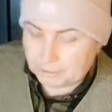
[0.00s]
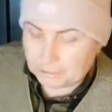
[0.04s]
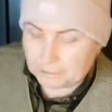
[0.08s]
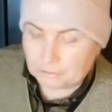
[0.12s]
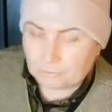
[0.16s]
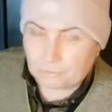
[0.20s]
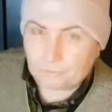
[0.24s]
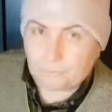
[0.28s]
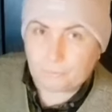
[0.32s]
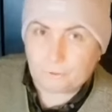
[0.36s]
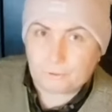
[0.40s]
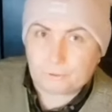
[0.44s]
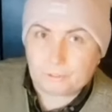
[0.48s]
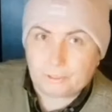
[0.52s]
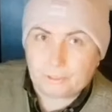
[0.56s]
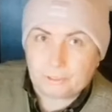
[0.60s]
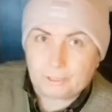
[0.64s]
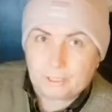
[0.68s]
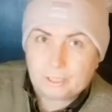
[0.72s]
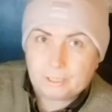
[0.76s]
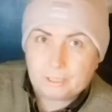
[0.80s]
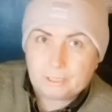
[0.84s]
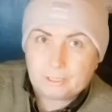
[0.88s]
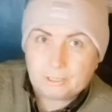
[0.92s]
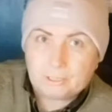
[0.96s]
подписываю вот
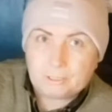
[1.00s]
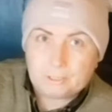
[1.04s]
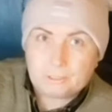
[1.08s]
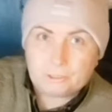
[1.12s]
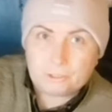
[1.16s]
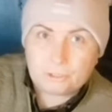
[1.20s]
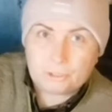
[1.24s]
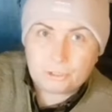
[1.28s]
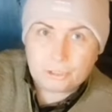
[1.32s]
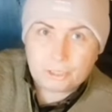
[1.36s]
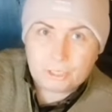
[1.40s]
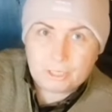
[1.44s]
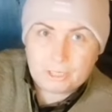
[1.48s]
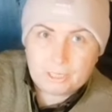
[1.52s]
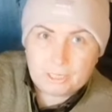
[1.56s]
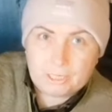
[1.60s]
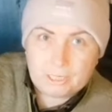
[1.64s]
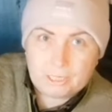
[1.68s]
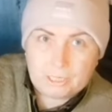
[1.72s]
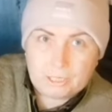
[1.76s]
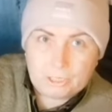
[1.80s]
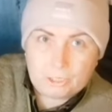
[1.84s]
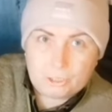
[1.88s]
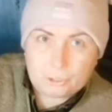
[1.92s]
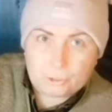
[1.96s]

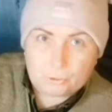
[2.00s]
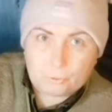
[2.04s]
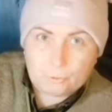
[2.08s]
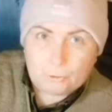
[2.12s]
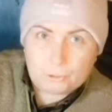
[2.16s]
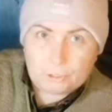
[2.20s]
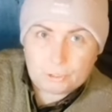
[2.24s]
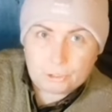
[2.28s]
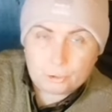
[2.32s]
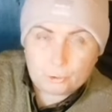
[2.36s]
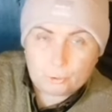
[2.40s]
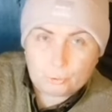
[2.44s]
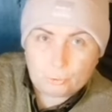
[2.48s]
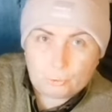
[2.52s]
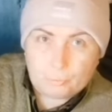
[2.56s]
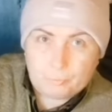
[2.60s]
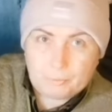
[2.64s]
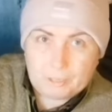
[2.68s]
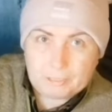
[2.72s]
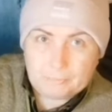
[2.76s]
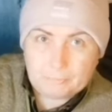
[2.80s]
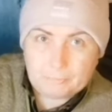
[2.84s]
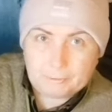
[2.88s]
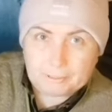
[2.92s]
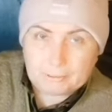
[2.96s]
G и сколько
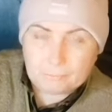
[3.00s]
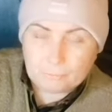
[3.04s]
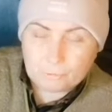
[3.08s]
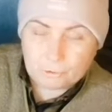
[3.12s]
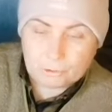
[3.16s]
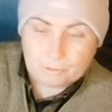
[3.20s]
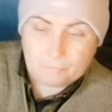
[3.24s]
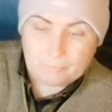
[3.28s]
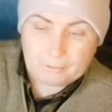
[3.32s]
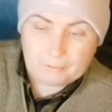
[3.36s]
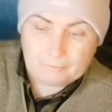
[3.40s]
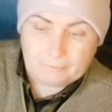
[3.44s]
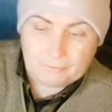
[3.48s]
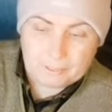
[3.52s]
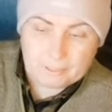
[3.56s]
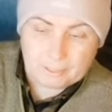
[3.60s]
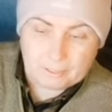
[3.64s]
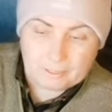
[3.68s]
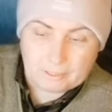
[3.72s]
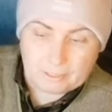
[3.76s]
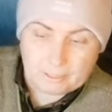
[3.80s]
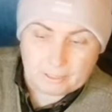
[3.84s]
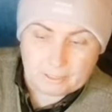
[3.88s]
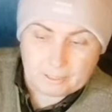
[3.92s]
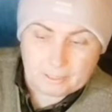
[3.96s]
штук? 5, потому что при
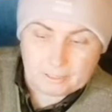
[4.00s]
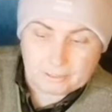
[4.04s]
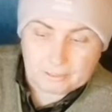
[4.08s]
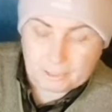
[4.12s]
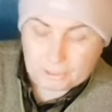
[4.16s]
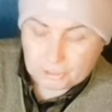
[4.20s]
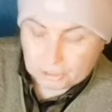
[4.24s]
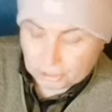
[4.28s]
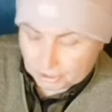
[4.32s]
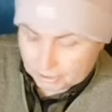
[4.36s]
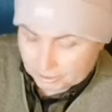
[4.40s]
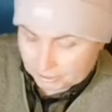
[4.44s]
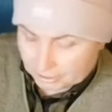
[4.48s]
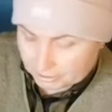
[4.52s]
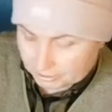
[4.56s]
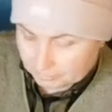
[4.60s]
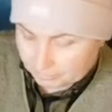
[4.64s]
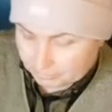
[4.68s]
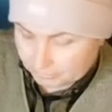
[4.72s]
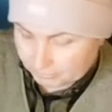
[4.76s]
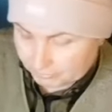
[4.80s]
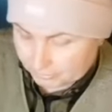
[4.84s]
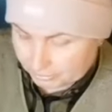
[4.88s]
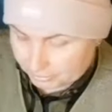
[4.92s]
высадке иногда часто